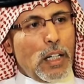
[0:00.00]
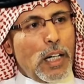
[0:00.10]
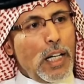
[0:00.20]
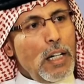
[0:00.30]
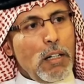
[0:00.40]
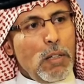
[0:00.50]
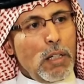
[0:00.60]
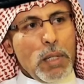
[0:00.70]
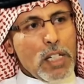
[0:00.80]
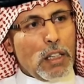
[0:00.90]
قال
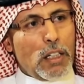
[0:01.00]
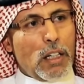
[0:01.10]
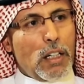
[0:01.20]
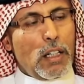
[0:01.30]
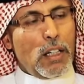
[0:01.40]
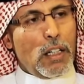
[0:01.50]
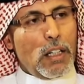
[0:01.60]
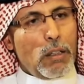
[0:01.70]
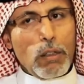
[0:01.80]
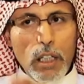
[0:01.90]
ما صدق
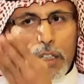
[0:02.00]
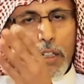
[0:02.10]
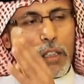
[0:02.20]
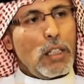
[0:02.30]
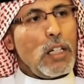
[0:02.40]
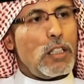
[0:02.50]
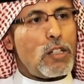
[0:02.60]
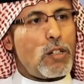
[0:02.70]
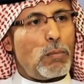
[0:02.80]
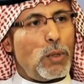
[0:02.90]
قلت طلعني
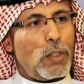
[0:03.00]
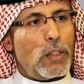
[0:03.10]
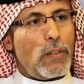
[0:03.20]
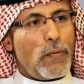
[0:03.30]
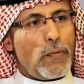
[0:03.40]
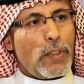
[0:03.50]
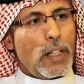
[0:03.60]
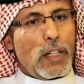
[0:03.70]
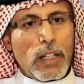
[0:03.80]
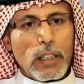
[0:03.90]
السبوره
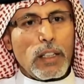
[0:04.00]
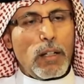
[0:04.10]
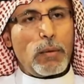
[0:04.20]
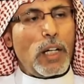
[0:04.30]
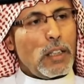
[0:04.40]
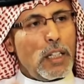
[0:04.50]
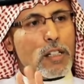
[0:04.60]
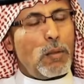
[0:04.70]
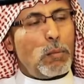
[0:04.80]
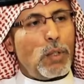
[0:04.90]
قال طيب اطلع
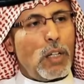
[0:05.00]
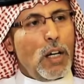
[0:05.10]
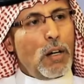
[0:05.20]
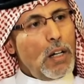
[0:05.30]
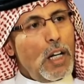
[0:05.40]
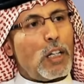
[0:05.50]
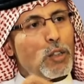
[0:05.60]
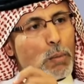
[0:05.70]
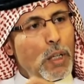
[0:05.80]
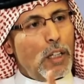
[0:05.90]
السبوره والله
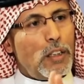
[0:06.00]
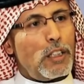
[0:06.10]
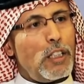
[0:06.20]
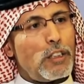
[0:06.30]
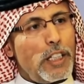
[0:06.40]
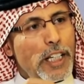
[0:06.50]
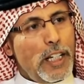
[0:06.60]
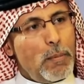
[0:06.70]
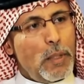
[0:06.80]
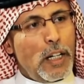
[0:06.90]
اكتب خط
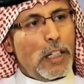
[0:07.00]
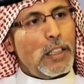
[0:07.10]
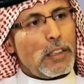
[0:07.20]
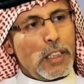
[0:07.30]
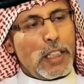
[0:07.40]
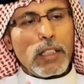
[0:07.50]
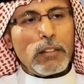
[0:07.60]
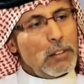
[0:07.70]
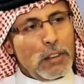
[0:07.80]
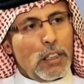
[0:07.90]
يعطيني املاء يعطيني
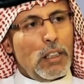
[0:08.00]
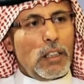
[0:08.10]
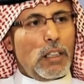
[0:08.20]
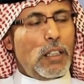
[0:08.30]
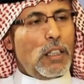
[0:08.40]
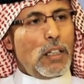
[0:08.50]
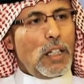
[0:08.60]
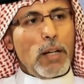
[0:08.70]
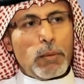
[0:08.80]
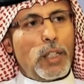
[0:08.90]
الحمد